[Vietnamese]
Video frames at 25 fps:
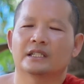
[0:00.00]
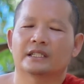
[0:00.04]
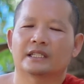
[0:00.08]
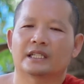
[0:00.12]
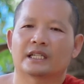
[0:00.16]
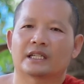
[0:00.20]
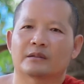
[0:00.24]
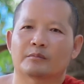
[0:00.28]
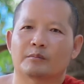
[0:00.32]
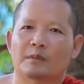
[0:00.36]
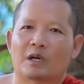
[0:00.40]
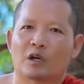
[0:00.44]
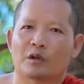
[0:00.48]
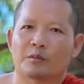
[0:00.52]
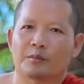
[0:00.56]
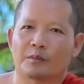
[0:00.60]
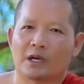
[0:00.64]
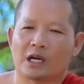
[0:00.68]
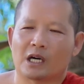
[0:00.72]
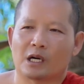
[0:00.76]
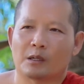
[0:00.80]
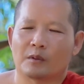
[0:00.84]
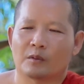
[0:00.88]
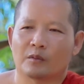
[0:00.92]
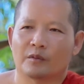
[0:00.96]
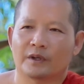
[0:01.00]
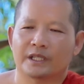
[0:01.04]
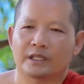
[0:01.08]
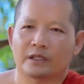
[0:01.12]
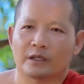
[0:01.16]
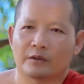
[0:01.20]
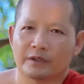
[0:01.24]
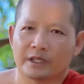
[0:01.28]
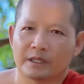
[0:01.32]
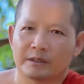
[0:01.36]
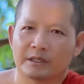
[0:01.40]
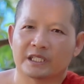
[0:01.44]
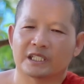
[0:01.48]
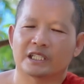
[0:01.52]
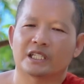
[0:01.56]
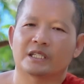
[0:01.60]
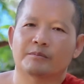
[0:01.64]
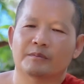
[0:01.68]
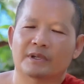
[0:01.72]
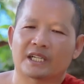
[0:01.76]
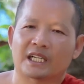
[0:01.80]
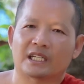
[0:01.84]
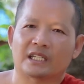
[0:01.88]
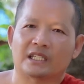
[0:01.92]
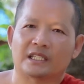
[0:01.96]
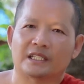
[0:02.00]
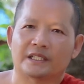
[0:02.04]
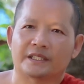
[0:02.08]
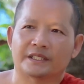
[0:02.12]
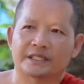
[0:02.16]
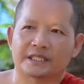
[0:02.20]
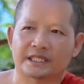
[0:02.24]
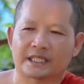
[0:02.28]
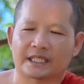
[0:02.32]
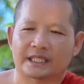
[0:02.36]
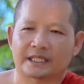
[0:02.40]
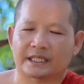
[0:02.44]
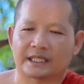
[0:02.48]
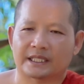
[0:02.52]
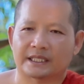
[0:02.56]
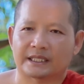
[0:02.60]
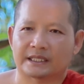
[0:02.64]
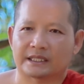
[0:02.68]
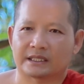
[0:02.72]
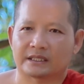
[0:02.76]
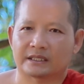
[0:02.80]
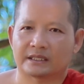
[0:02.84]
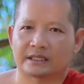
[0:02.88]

nâng oi Paul với cô vi rương mình lõ chẳng từ